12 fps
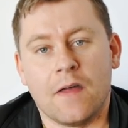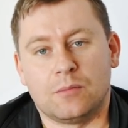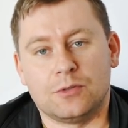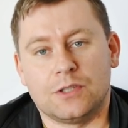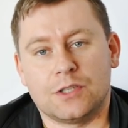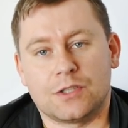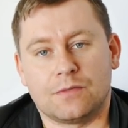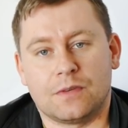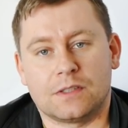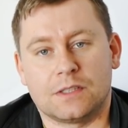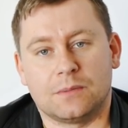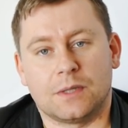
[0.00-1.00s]
Późniejsze
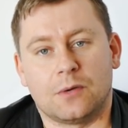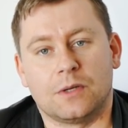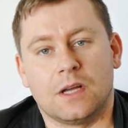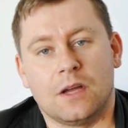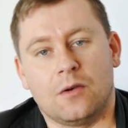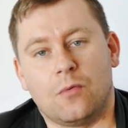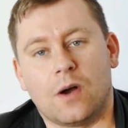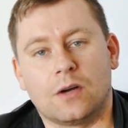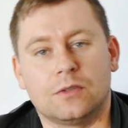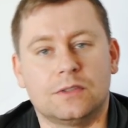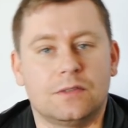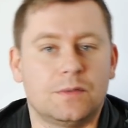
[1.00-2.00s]
wersje miały
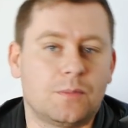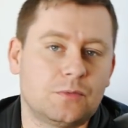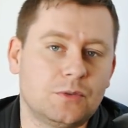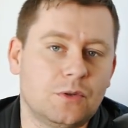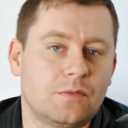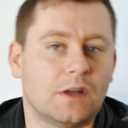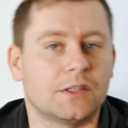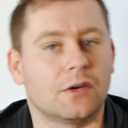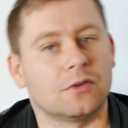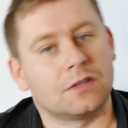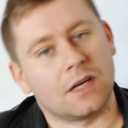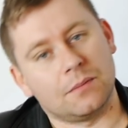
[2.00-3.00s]
łagodne wyprofilowanie
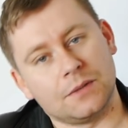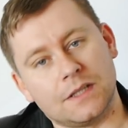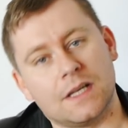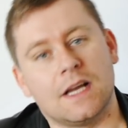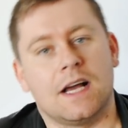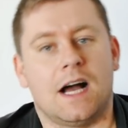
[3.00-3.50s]
od kabiny